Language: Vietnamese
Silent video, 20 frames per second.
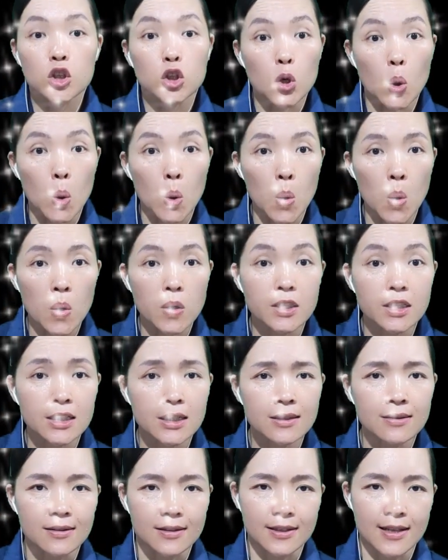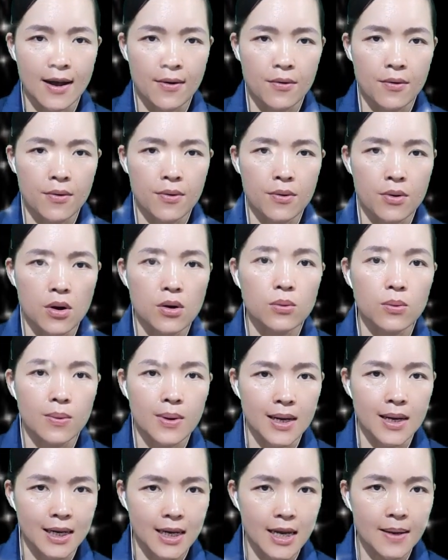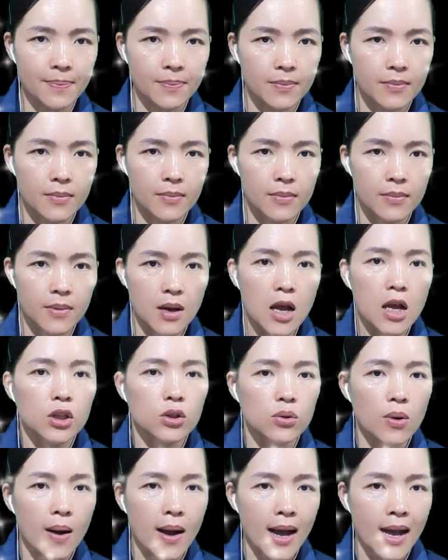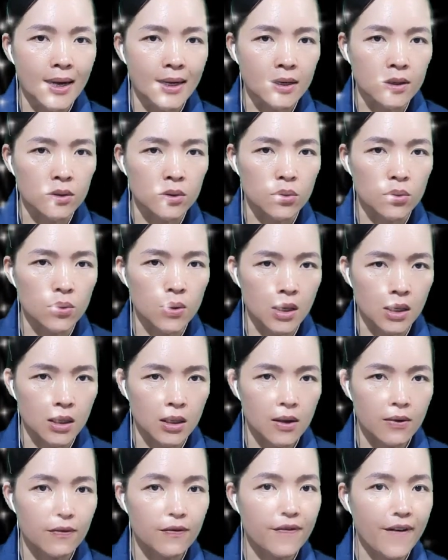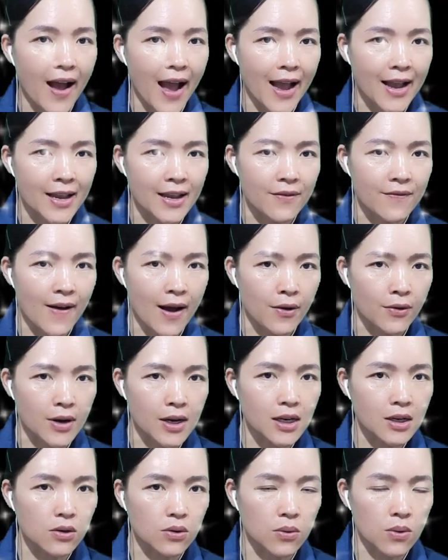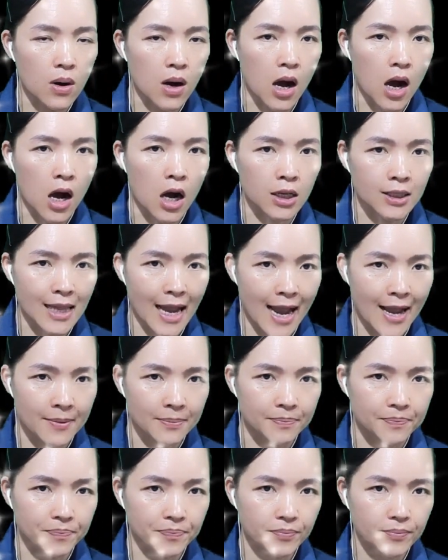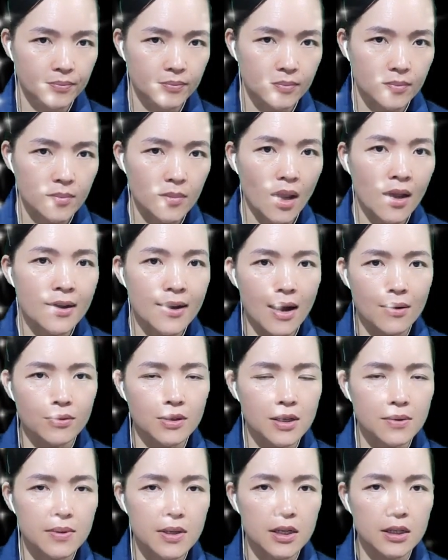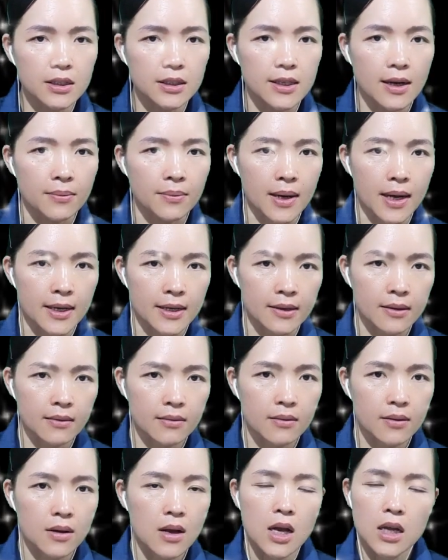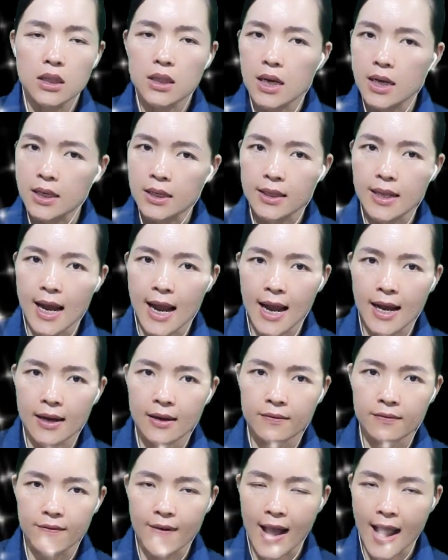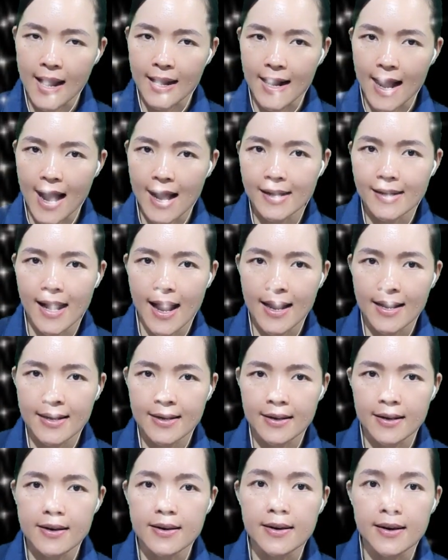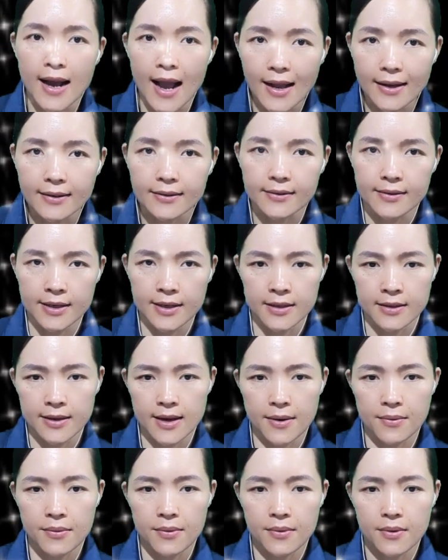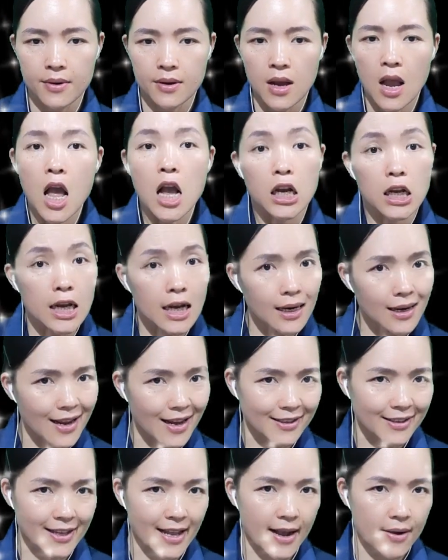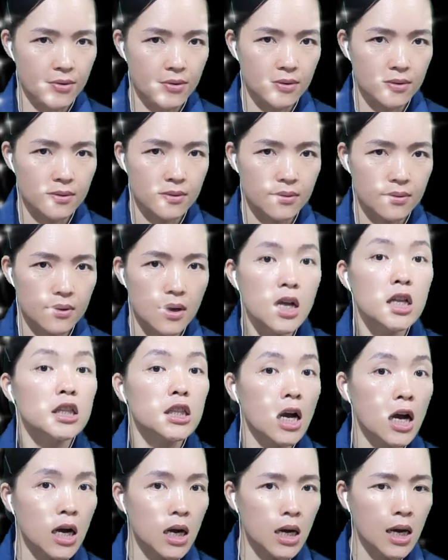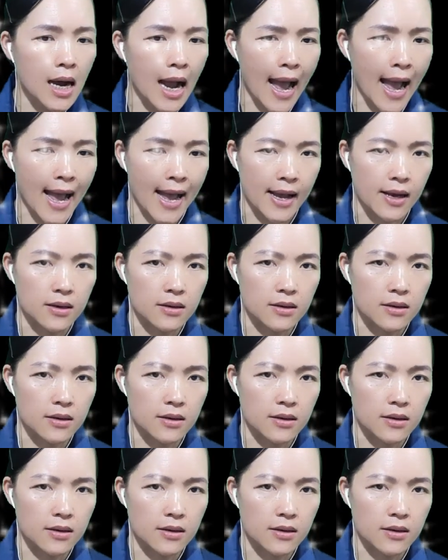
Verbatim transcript: chỗ trước sau có quỷ kiếp, toàn cuộc phải vào đất của họ ta. Đọc xong những dòng ấy, tên Thang và gã Cai ngơ ngác nhìn nhau. Nghĩa là sao? Thơ à?